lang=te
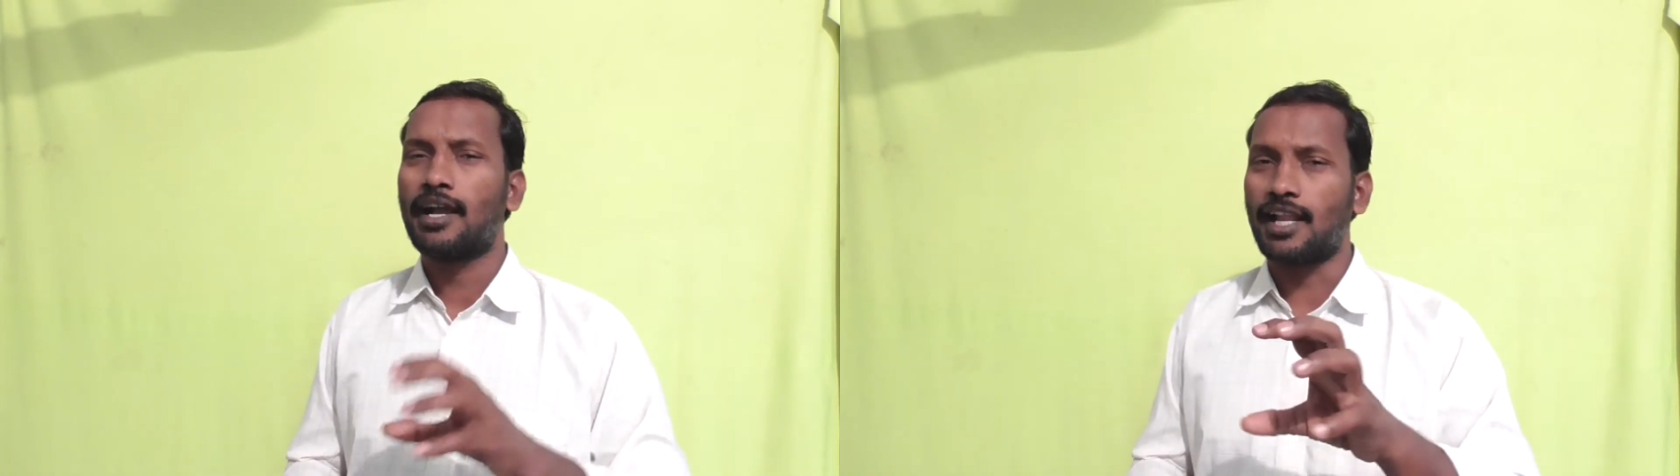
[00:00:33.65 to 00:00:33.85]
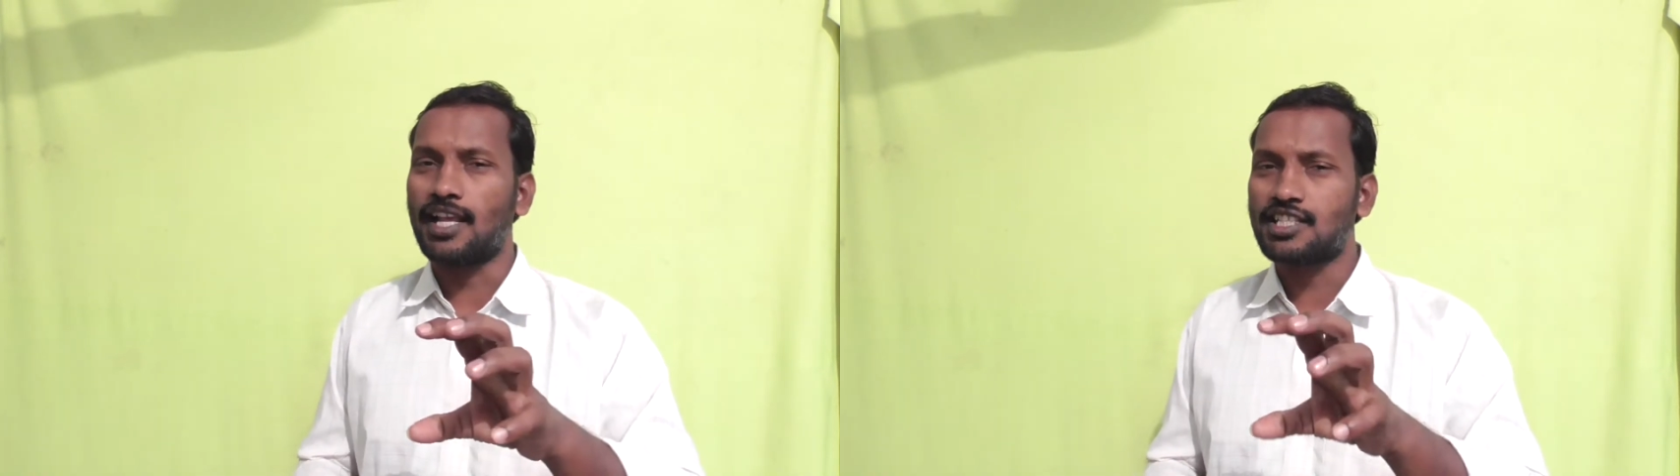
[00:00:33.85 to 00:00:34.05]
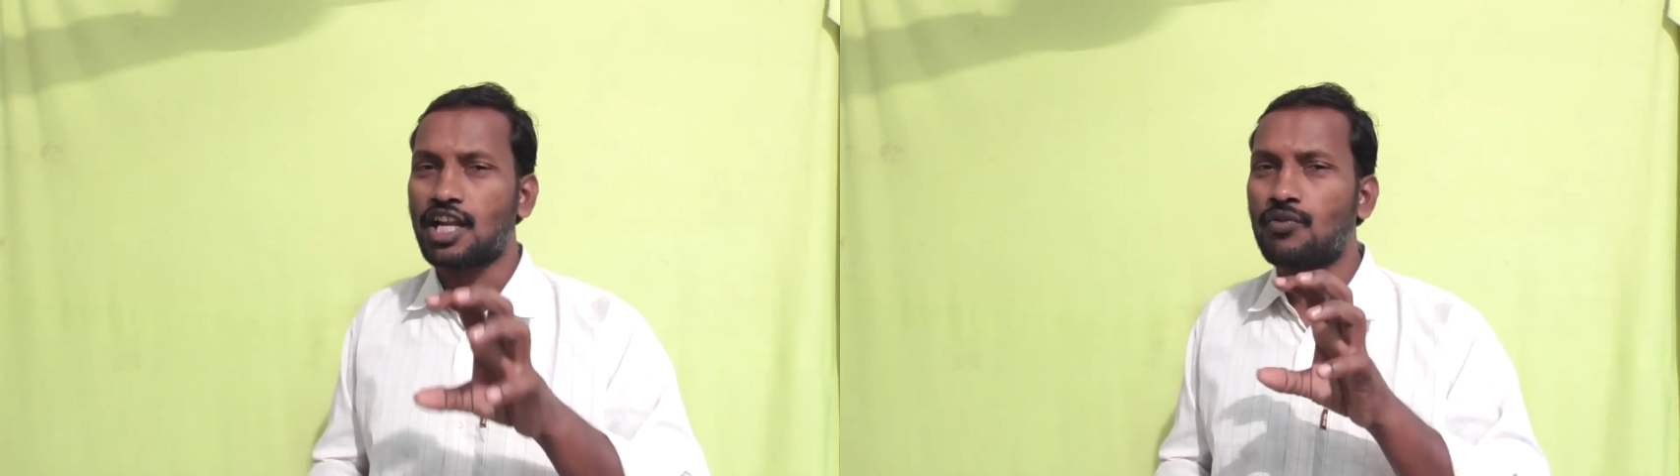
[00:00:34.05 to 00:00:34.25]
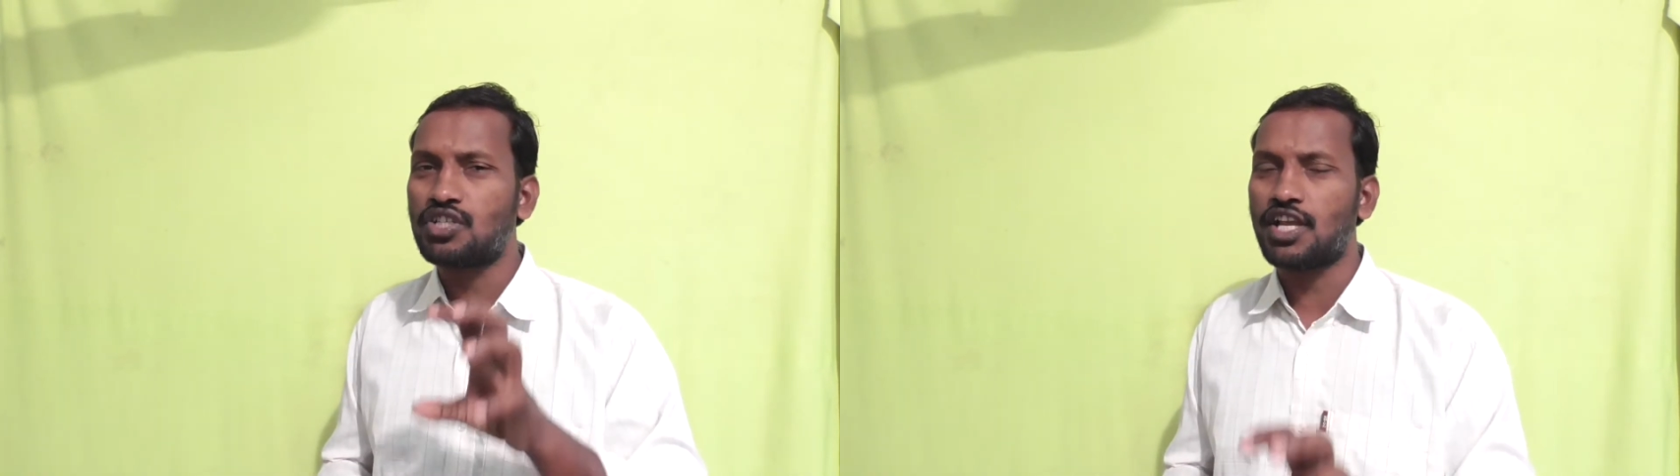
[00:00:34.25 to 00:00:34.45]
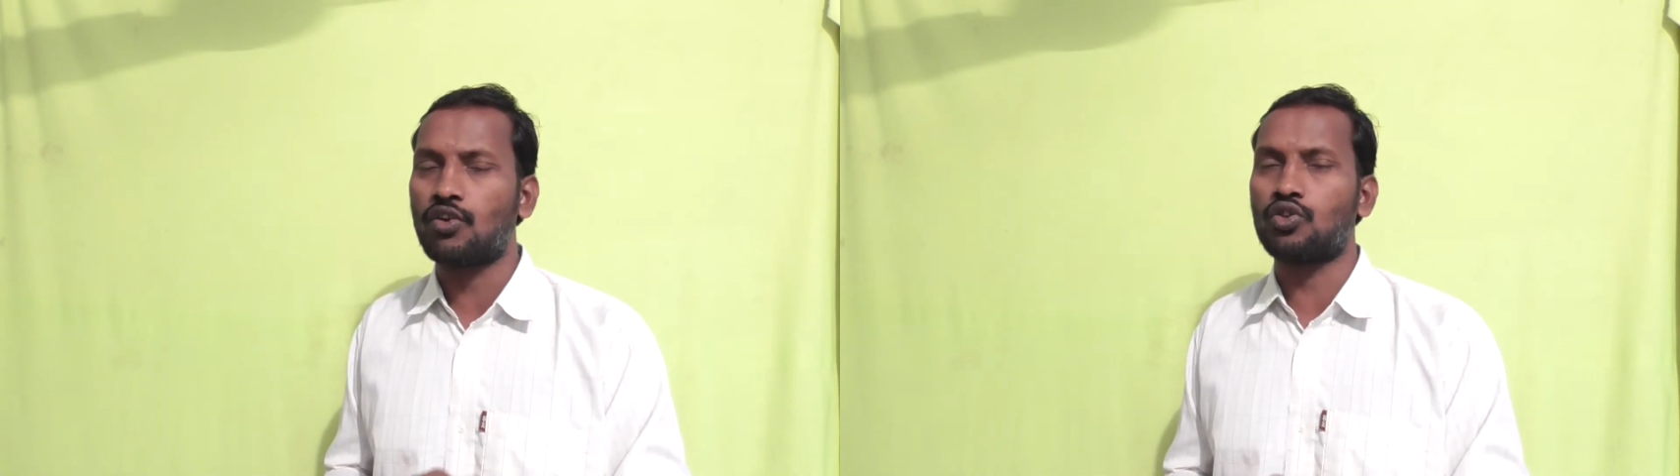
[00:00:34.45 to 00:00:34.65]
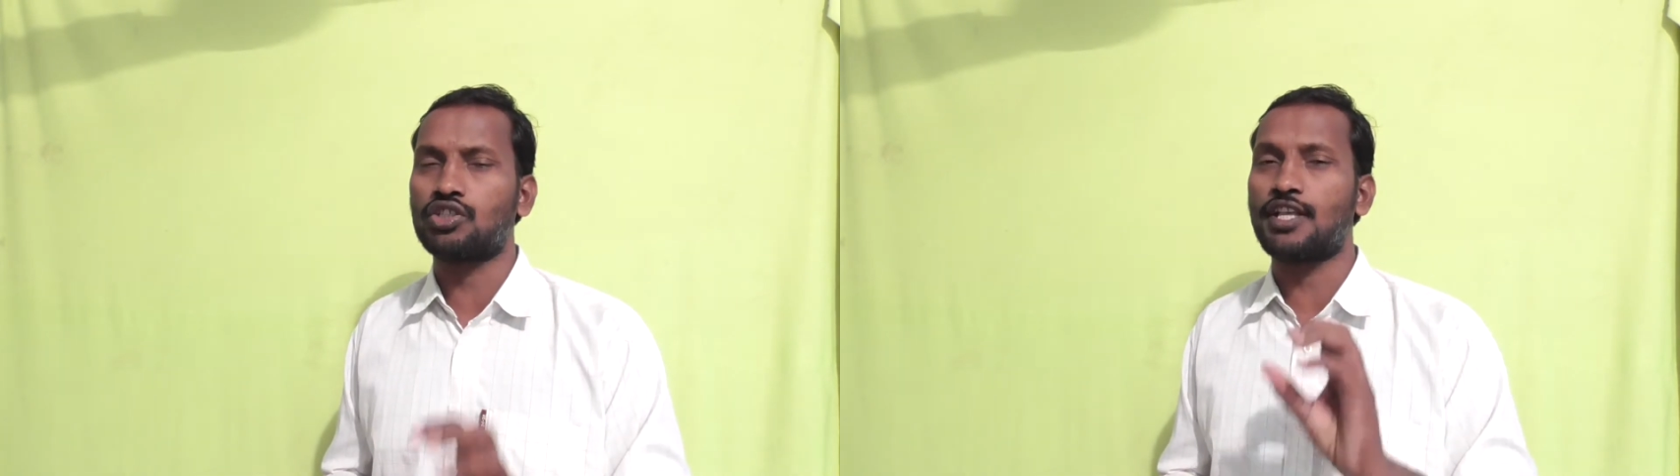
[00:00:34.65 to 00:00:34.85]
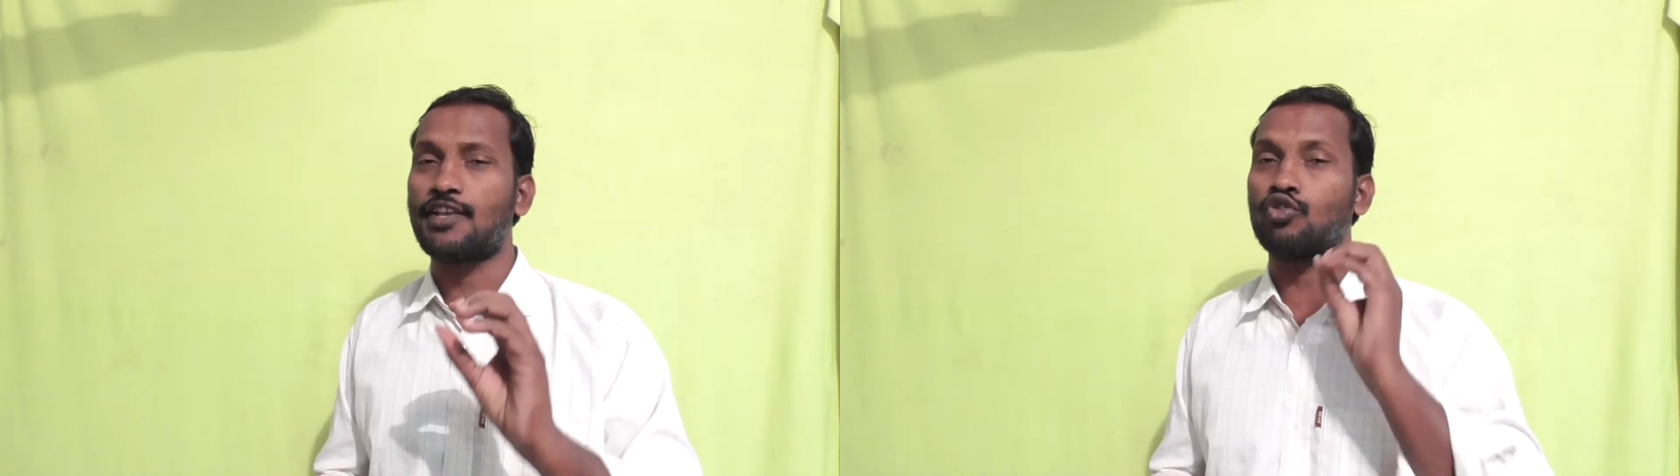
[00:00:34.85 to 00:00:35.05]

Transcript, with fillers: కలెక్షన్ విషయానికి వస్తే